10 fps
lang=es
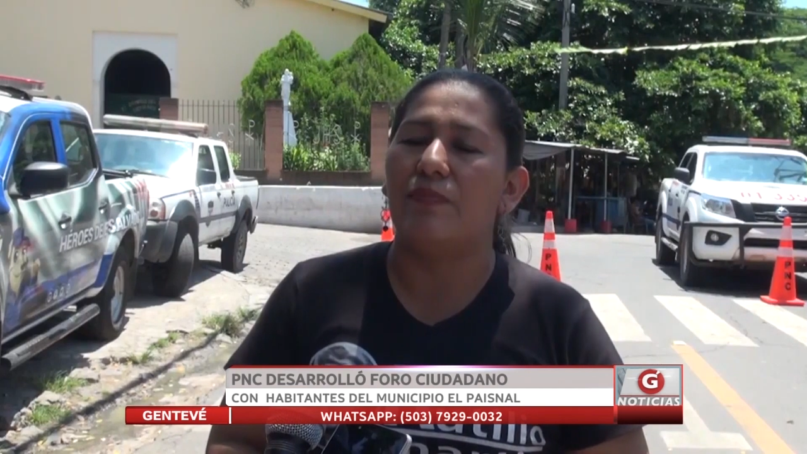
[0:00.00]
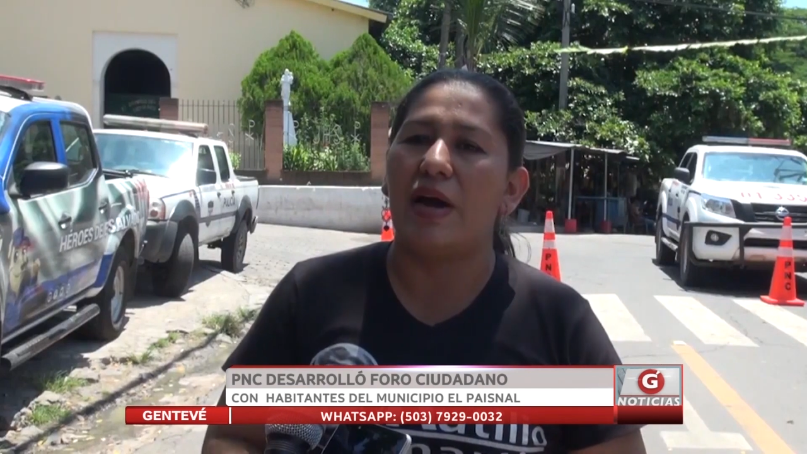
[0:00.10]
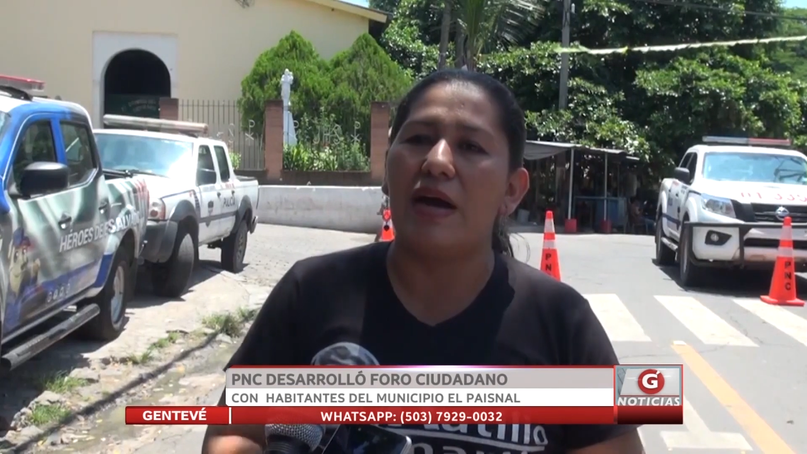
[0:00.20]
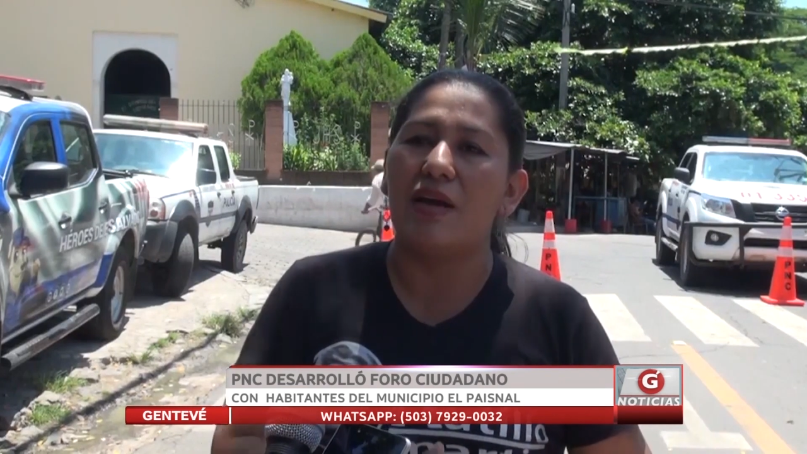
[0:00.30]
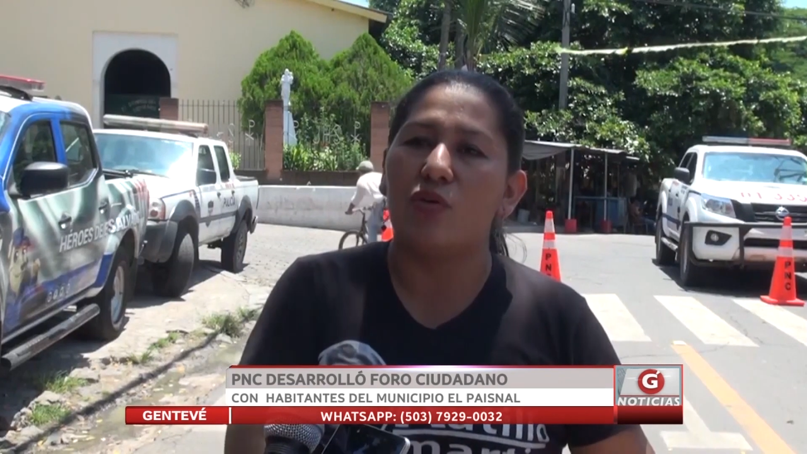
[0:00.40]

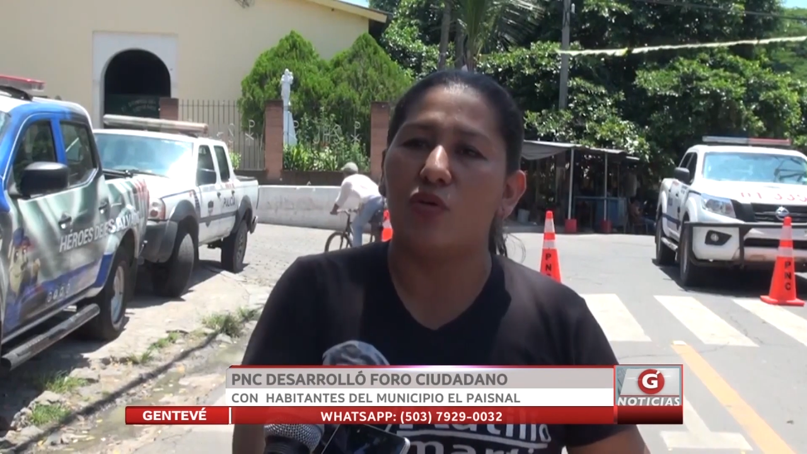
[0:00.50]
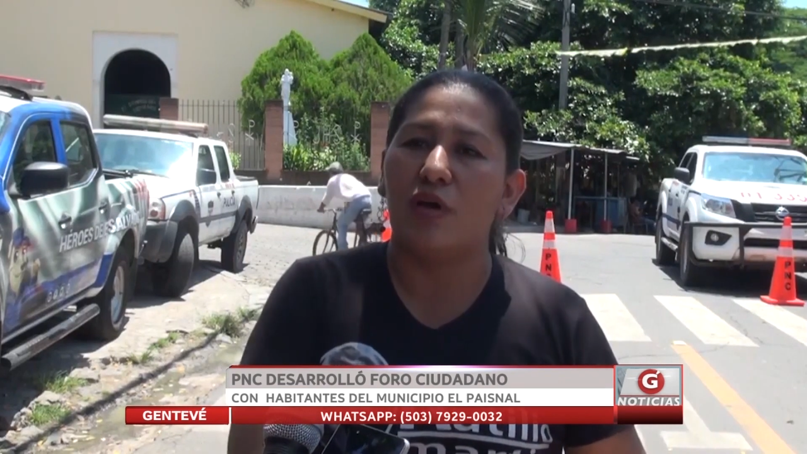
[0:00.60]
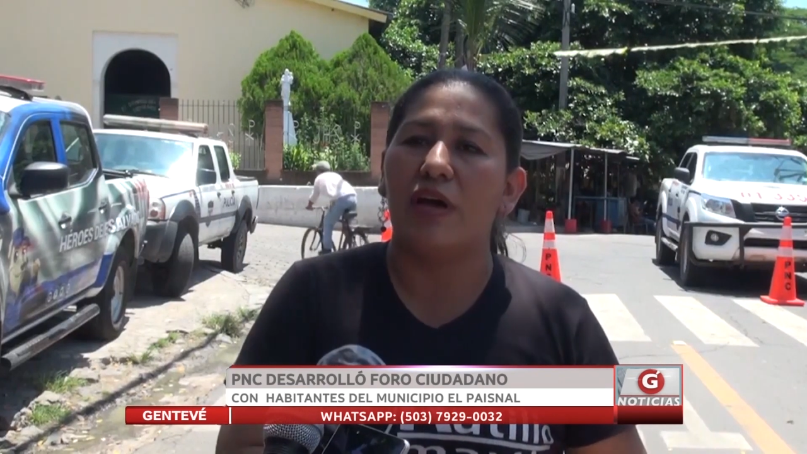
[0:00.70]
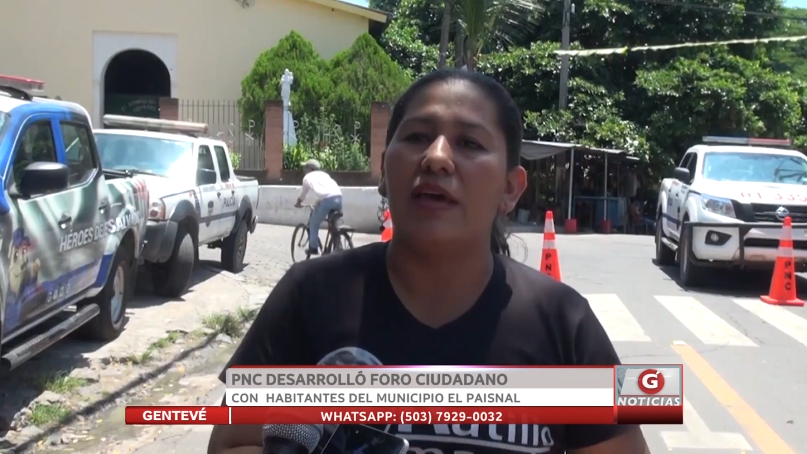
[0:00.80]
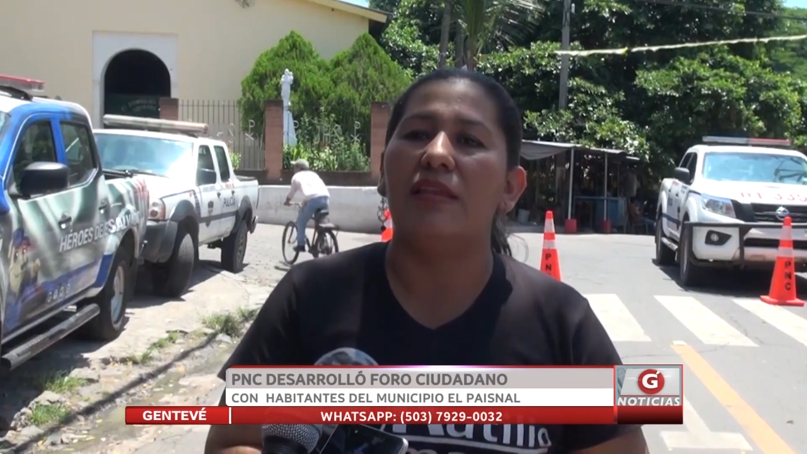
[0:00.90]
para con
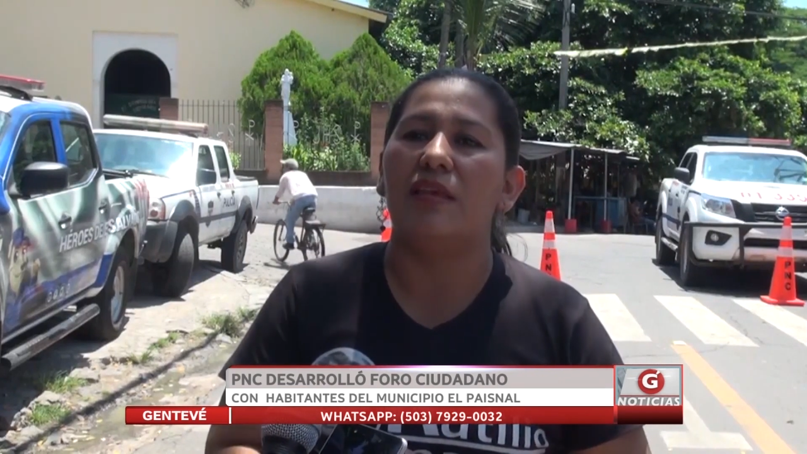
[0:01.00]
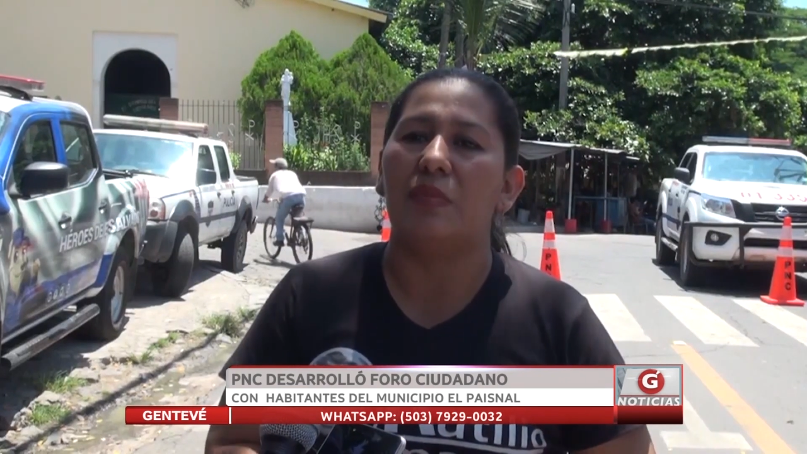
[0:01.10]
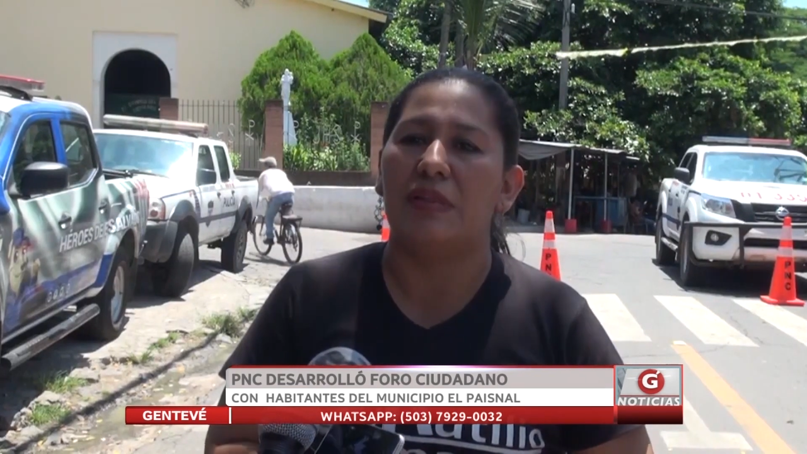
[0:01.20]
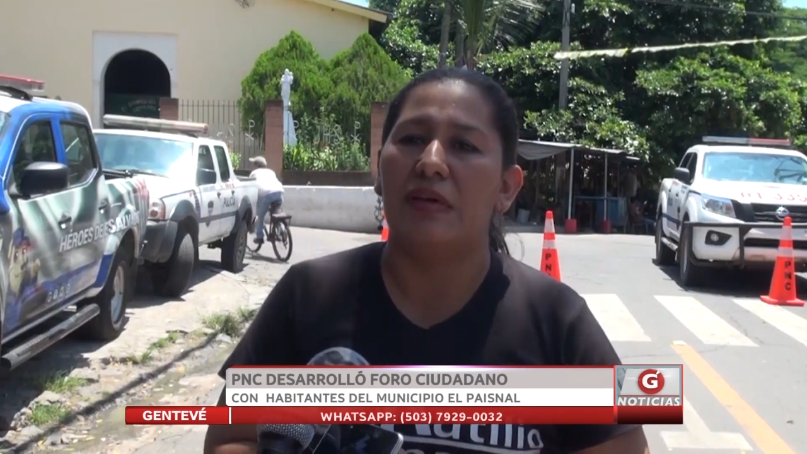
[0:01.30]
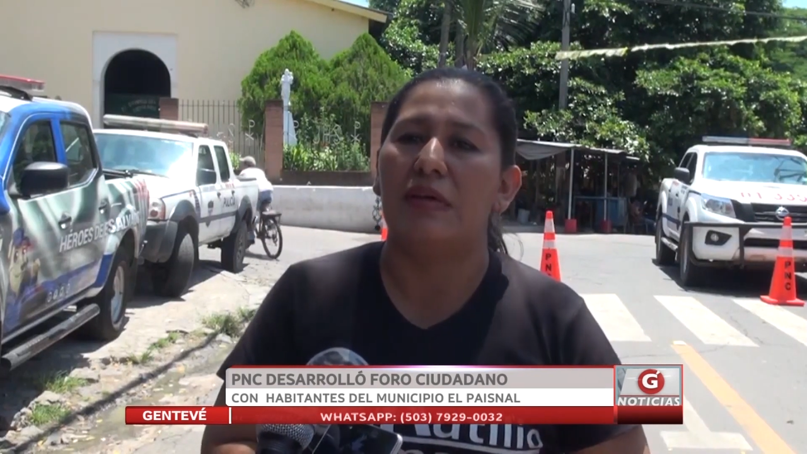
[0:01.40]
los
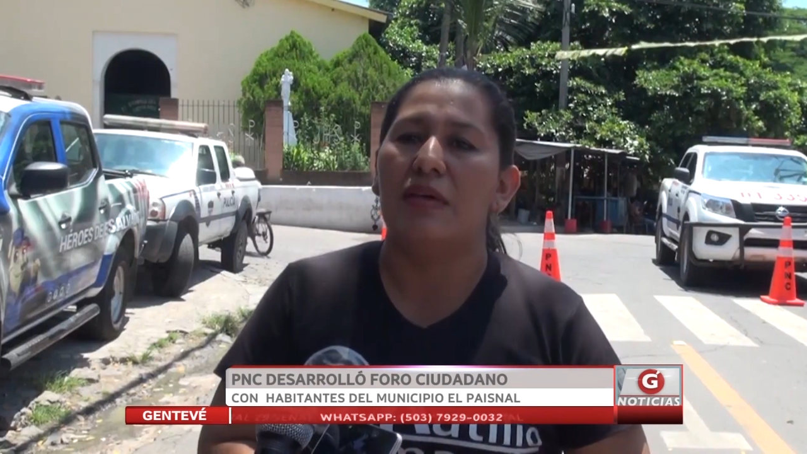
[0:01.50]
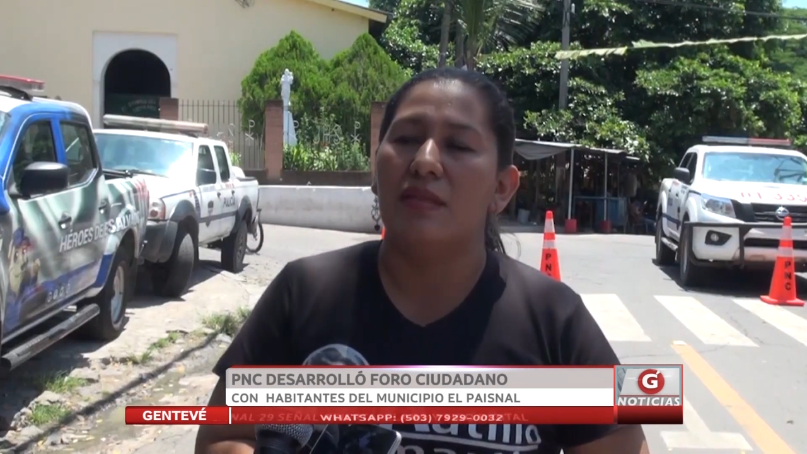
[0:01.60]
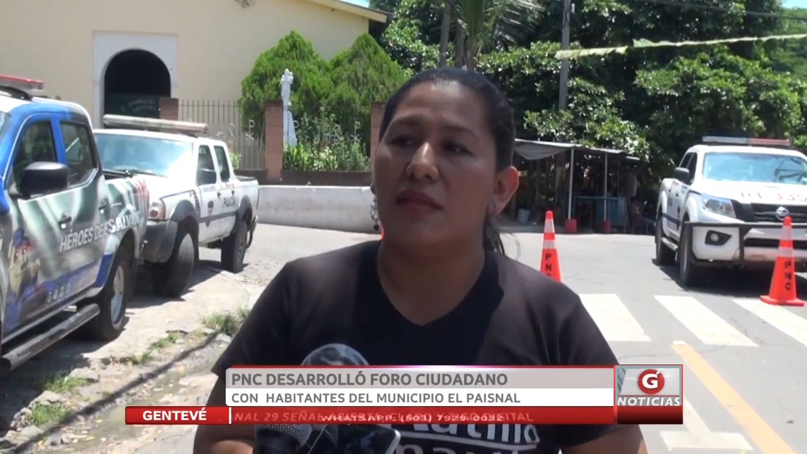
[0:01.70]
agentes, ¿verdad?